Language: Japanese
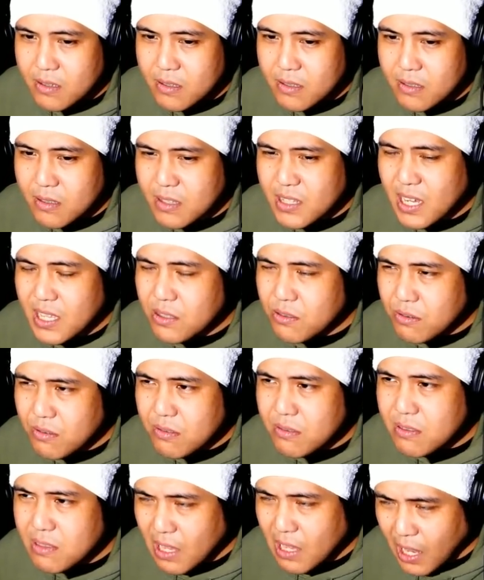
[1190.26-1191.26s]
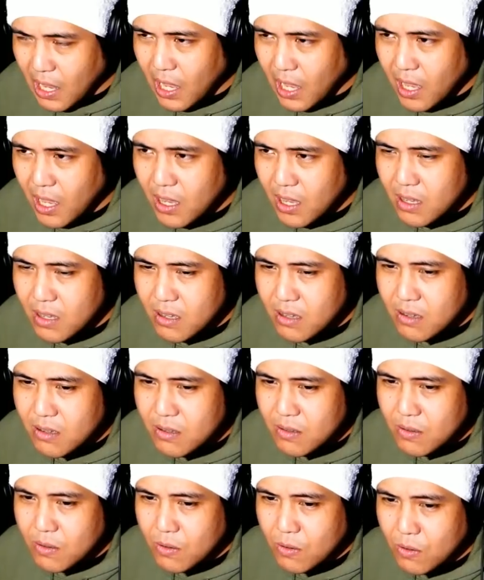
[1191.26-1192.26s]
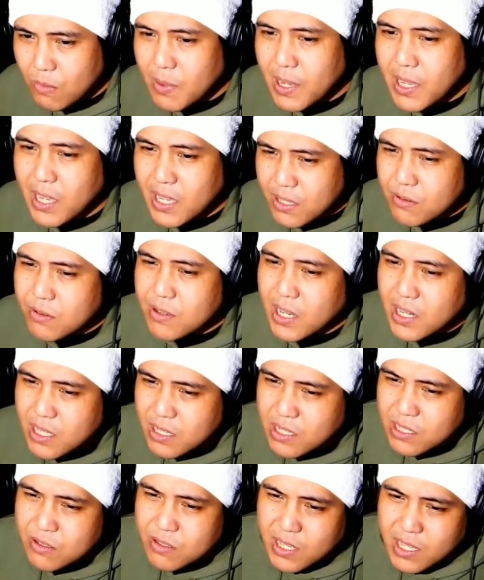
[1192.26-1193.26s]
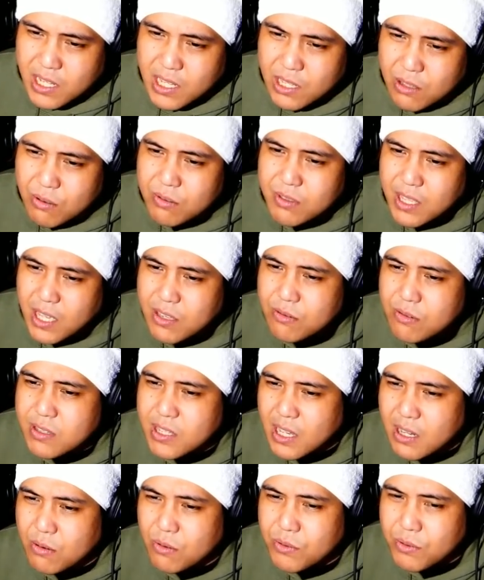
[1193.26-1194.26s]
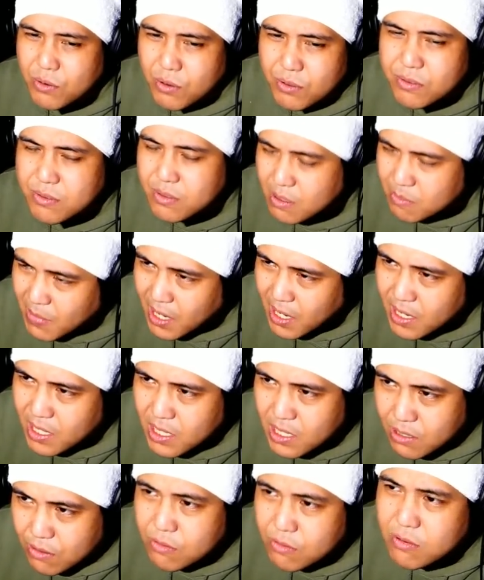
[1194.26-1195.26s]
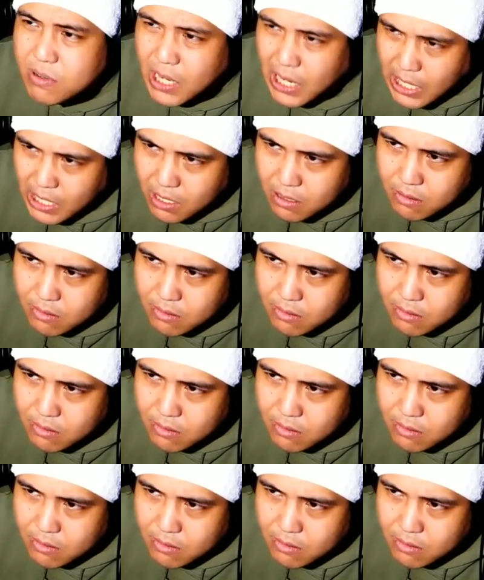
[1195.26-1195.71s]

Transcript: ちゃんと言ったら、お前が優香に犬投げに挑んだ勇気ある男って周りに言うから。